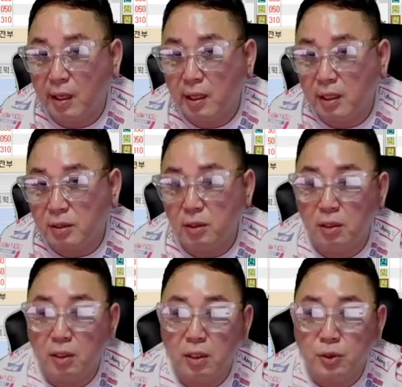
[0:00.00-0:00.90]
그래서
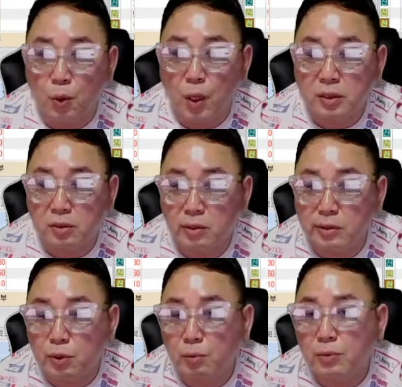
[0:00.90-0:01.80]
정확성은
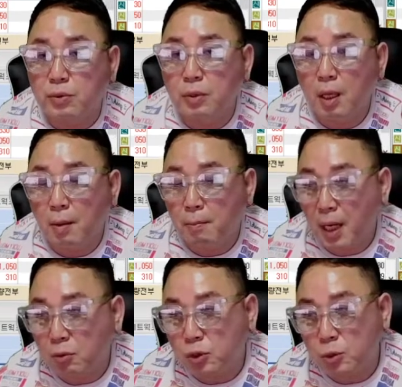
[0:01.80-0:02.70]
조금
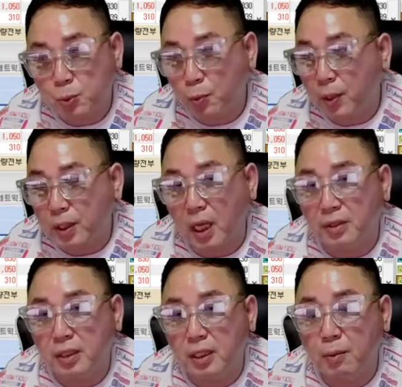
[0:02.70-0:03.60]
80~90% 밖에 안
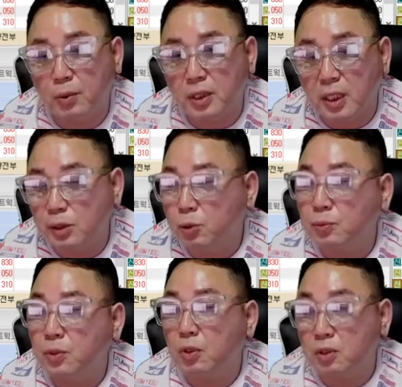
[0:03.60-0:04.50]
되다 보니까 좀
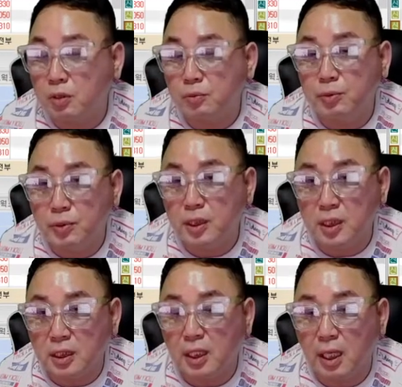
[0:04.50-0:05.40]
떨어지는 부분이
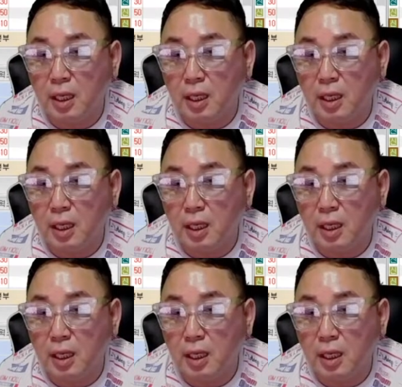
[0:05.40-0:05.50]
있는데.